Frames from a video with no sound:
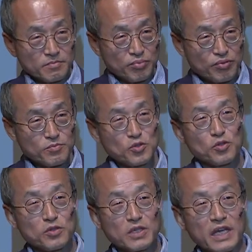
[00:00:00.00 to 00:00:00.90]

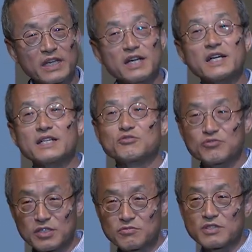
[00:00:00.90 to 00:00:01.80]
품종을 개량할
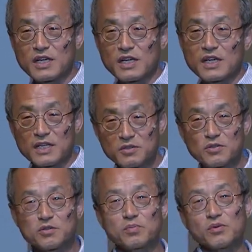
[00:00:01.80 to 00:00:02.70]
수 있구나 하는
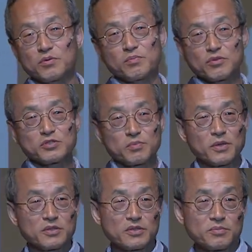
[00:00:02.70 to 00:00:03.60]
것을 보고
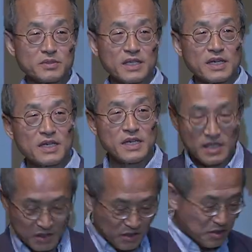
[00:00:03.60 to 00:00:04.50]
싶었던 겁니다.
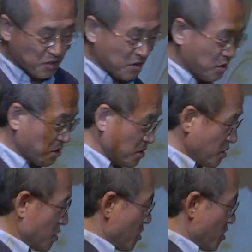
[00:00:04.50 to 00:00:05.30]
그래서 그거를